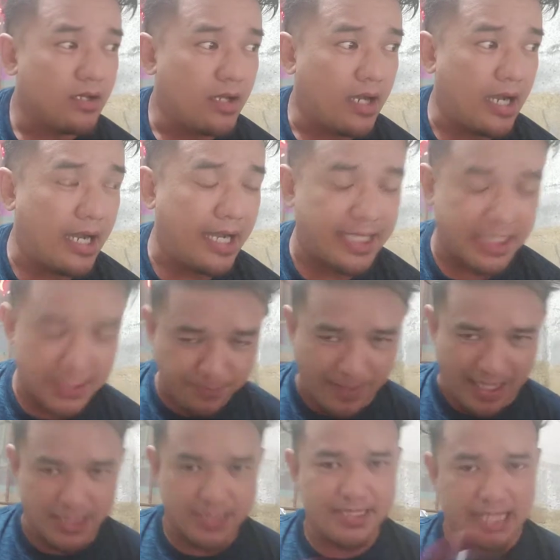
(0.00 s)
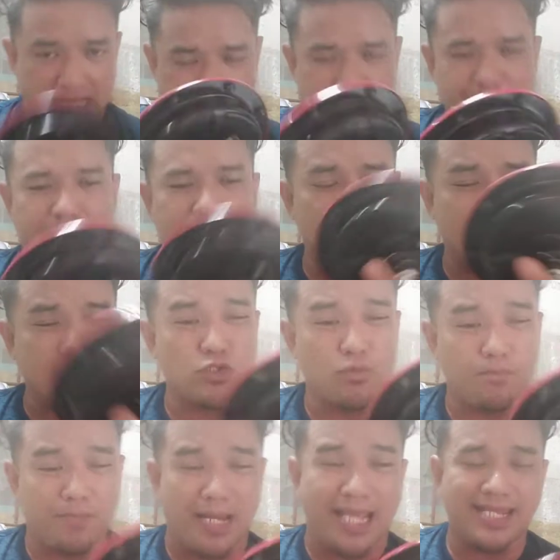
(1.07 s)
uh, response sa pag
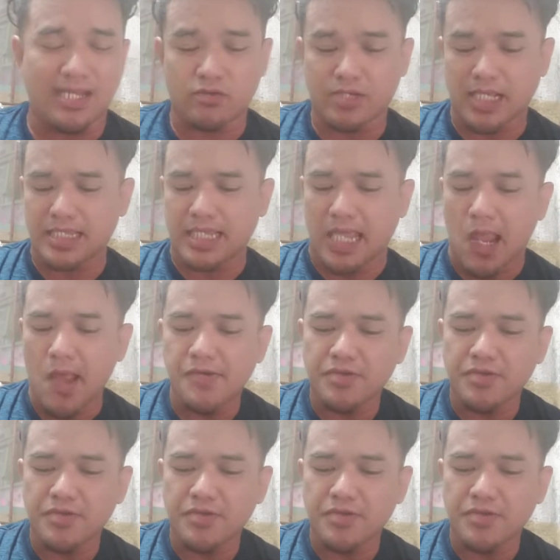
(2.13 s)
nag-supply ng kuryente.